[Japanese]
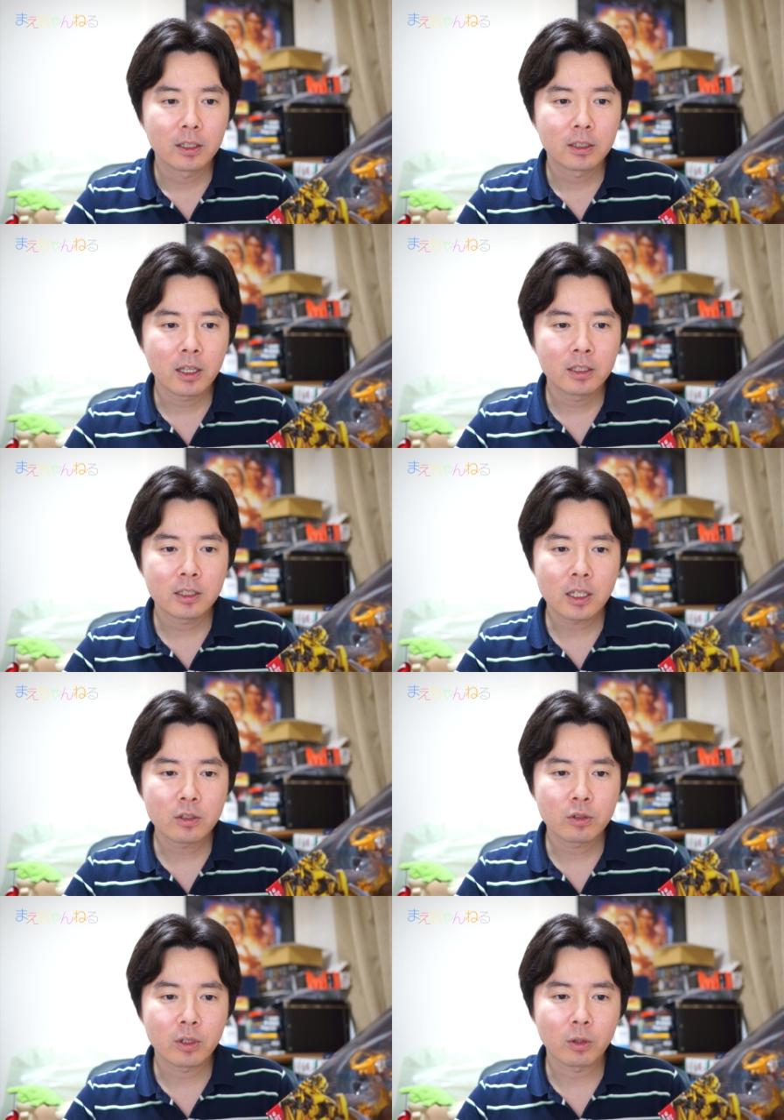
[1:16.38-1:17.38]
で、
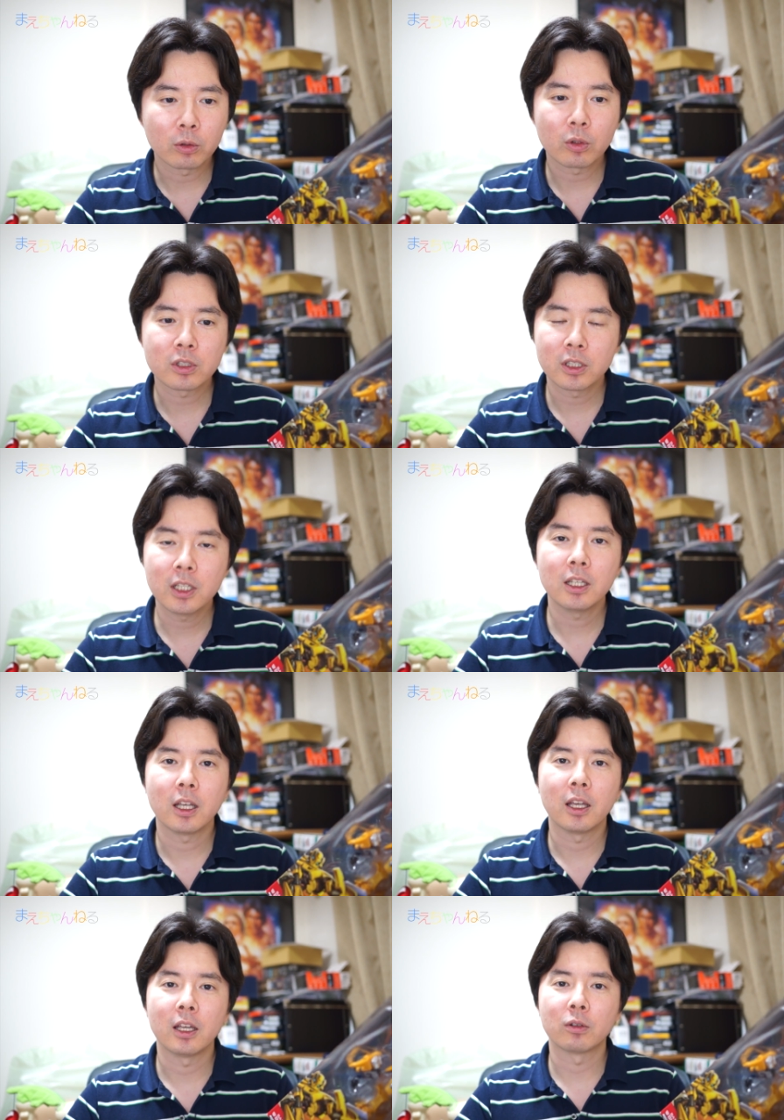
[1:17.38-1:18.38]
2014年今年に、
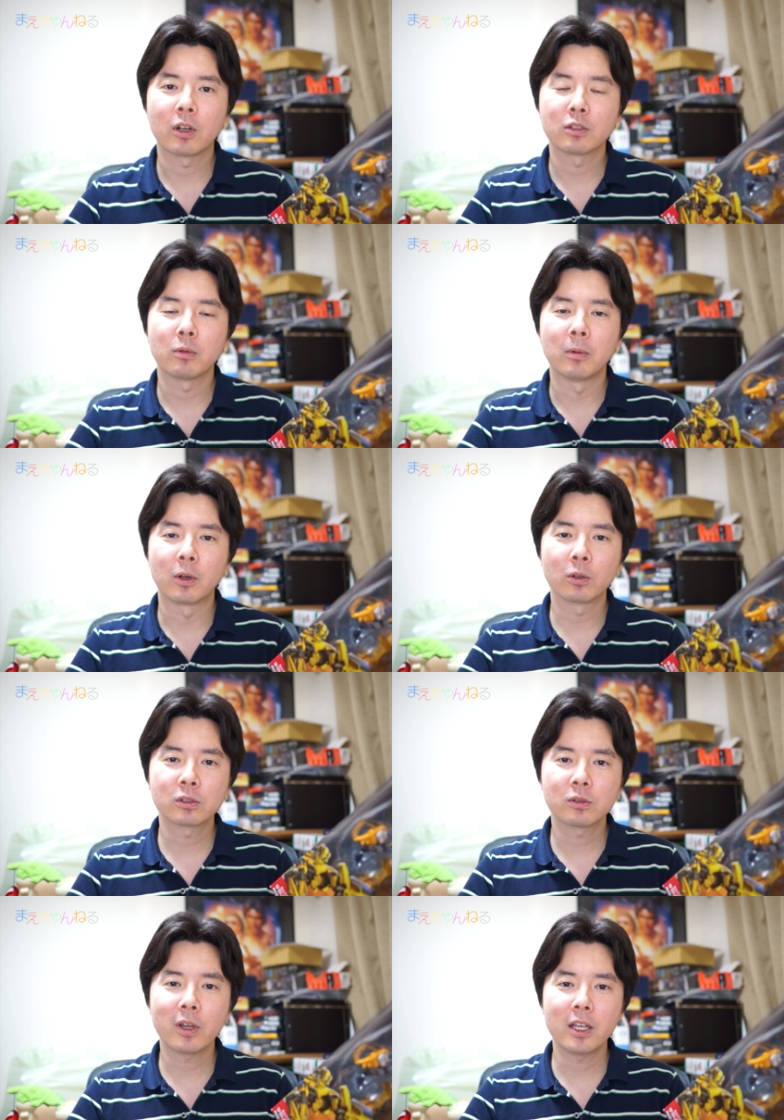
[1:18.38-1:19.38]

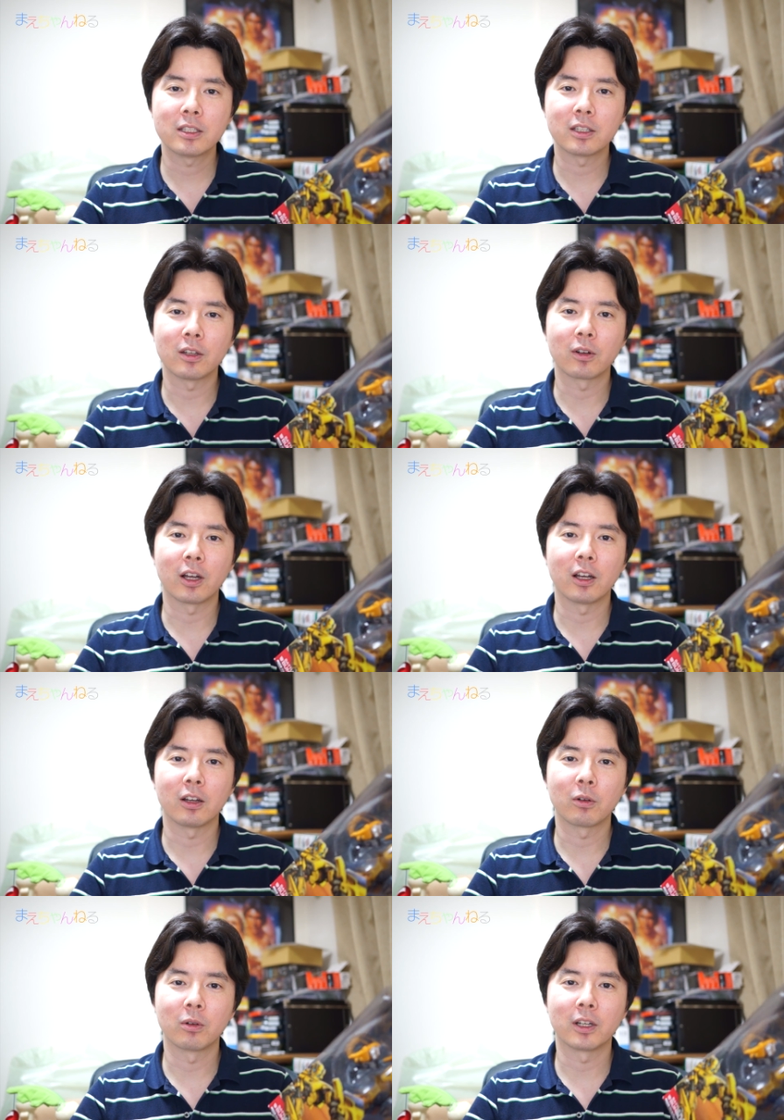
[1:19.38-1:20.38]
トランスフォーマーロストエイジっていうのが
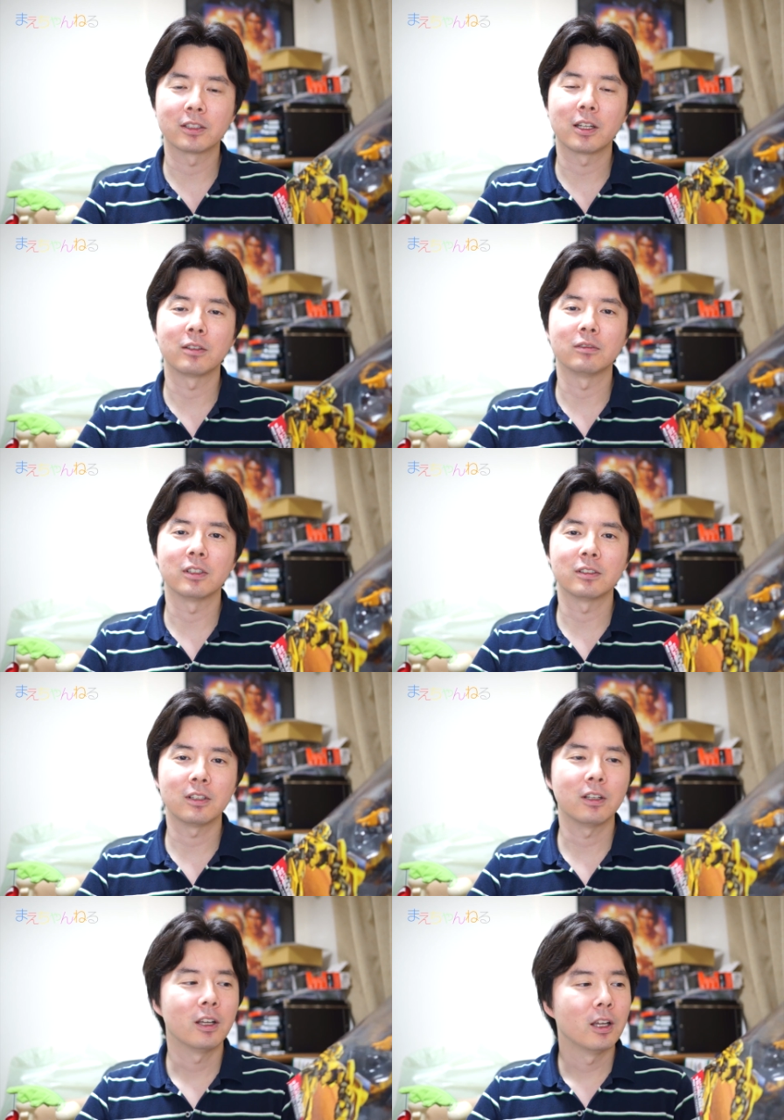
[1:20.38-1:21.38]
公開されるんです
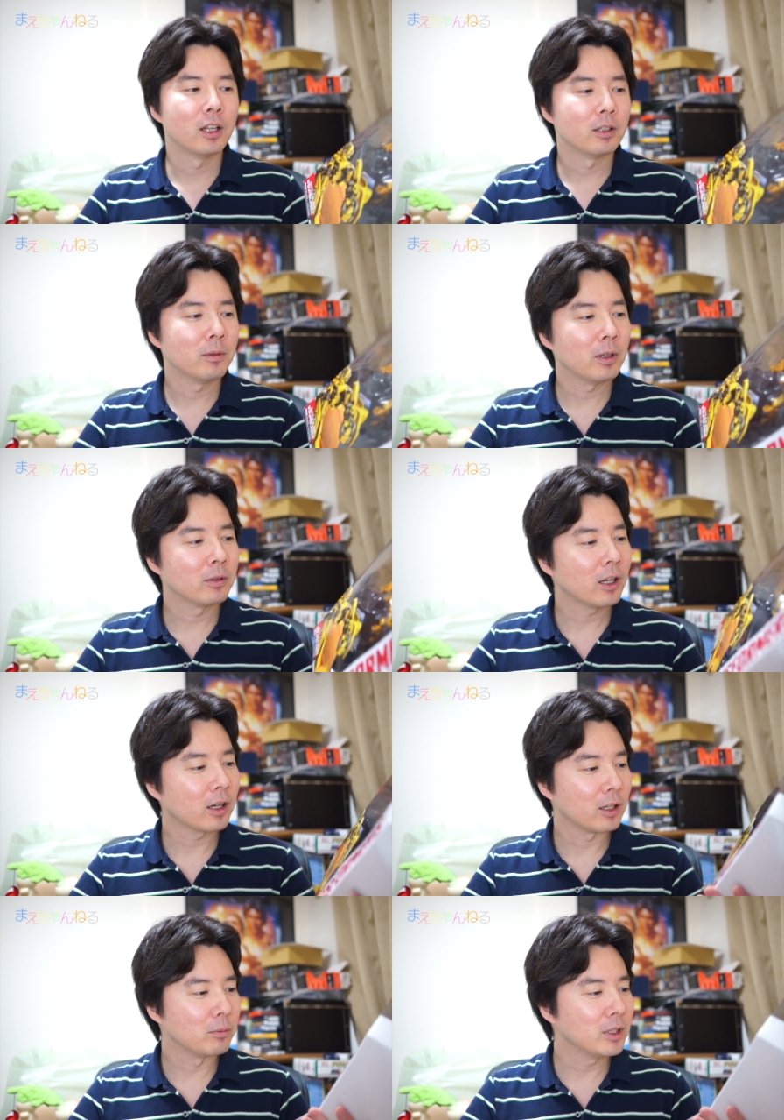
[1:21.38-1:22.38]
ね。なん
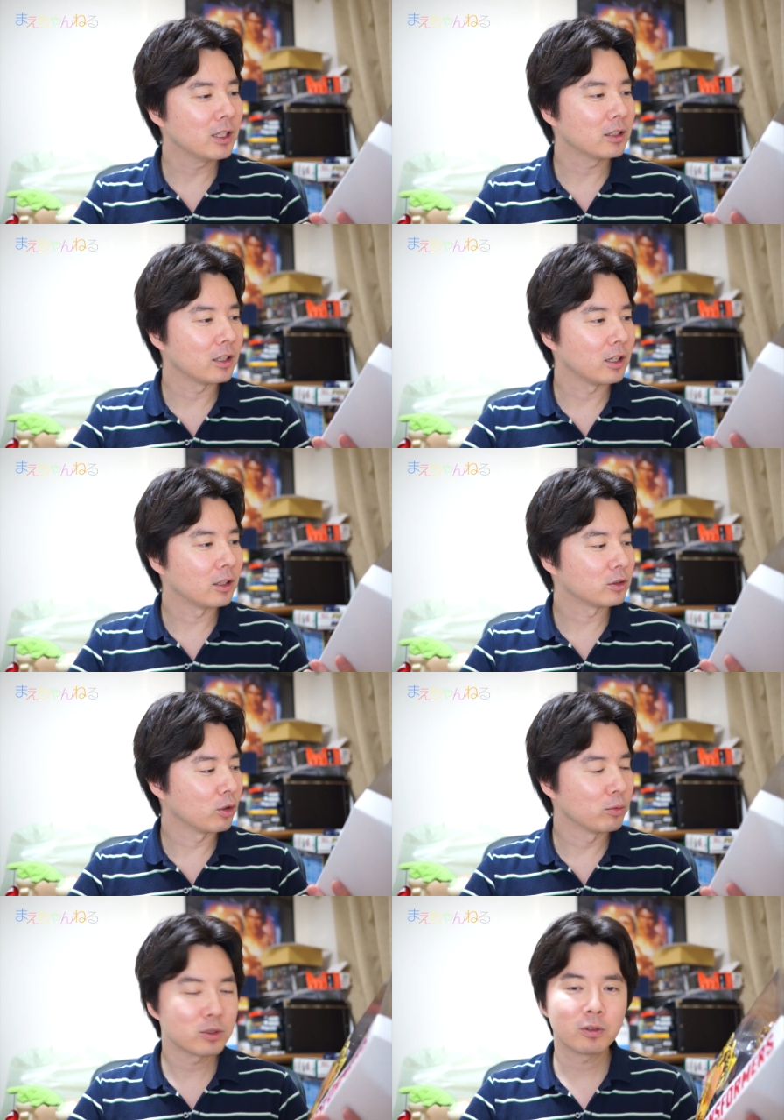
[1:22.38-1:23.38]
かね、見ててね、すご
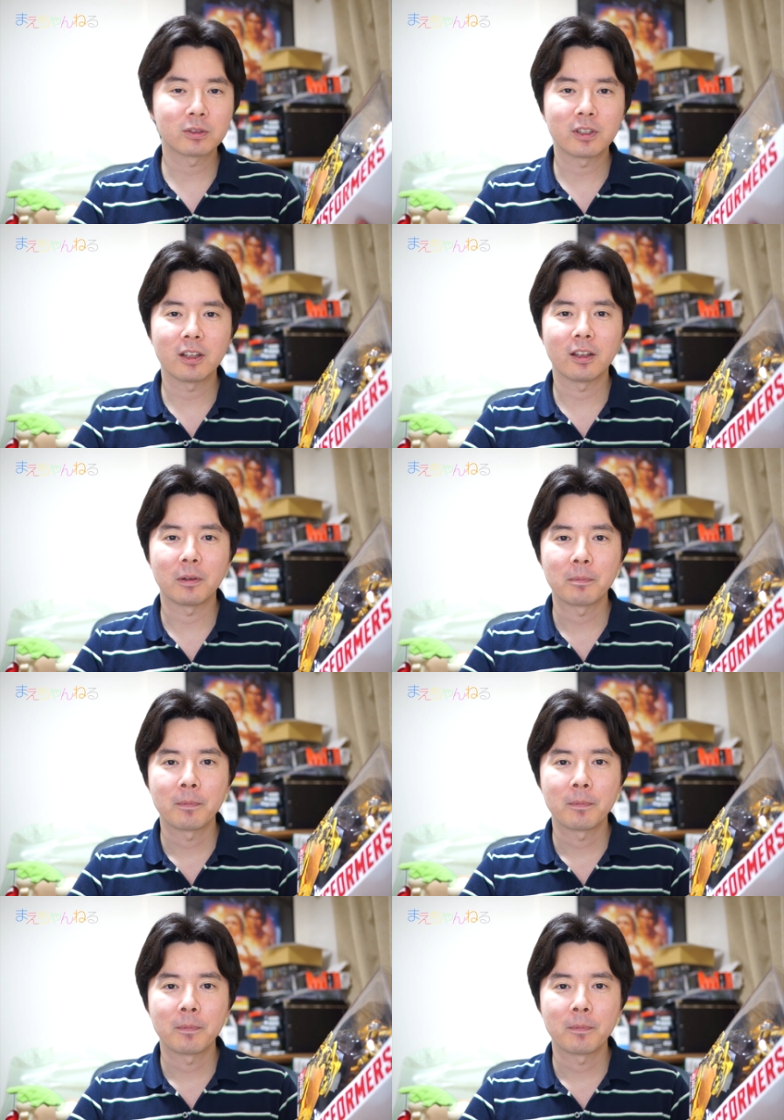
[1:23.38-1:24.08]
い面白くて、